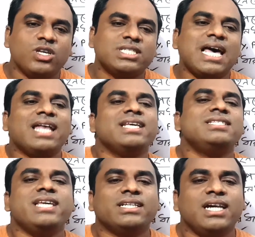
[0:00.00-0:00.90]
স্যারের
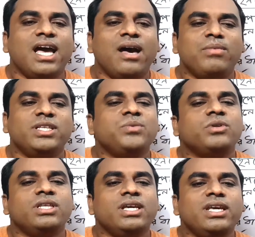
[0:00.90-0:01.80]
যে একটা আমাদের
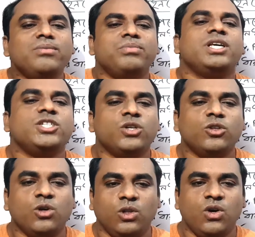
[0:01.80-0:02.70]
প্রতি ইমপ্রেশন
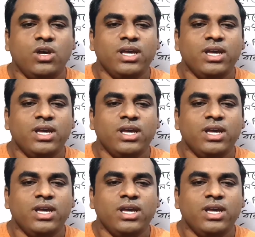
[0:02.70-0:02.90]
হলো